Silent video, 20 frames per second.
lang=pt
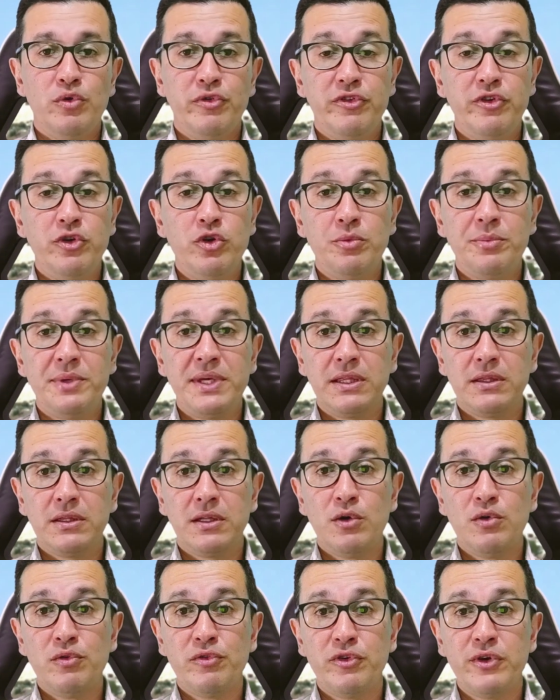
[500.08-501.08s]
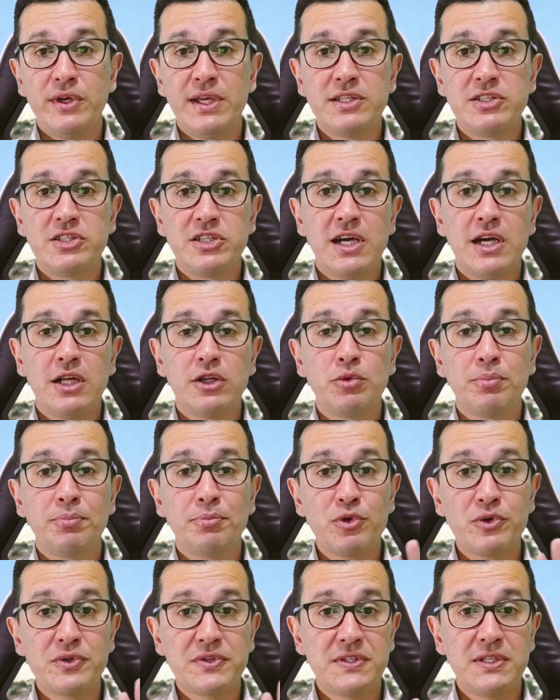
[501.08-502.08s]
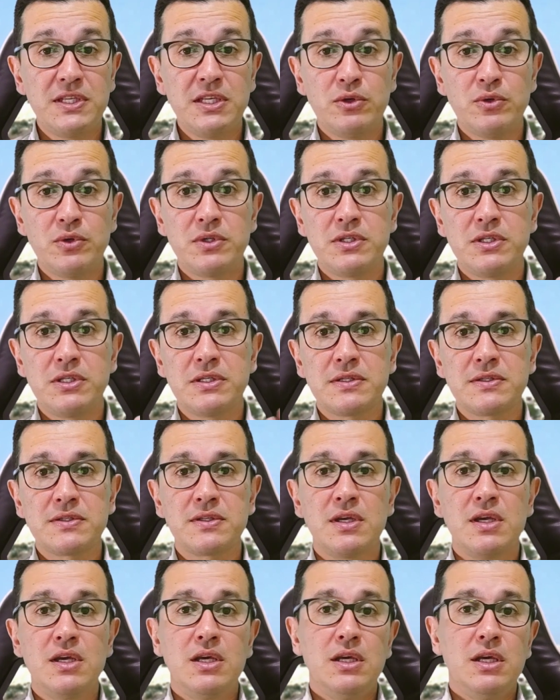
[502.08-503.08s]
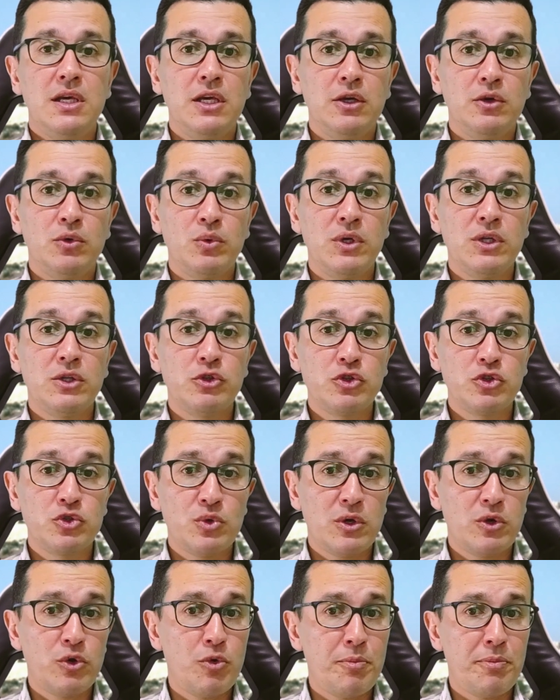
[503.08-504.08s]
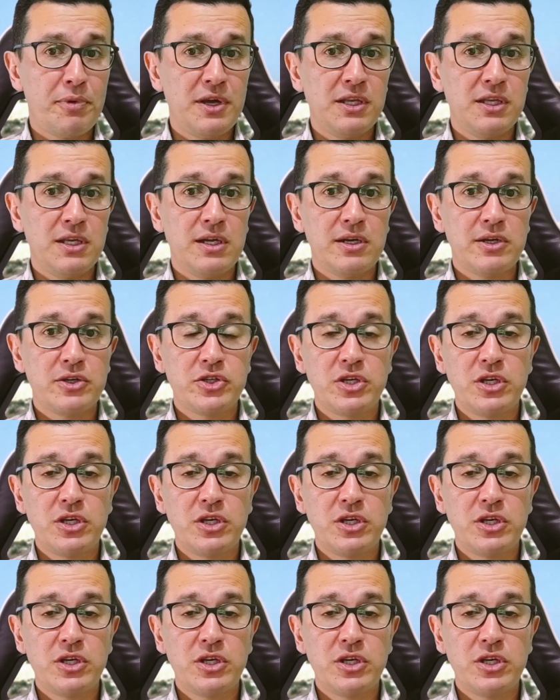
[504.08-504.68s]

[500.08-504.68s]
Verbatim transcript: O filme então foi adiado por cinco dias, enquanto sua companheira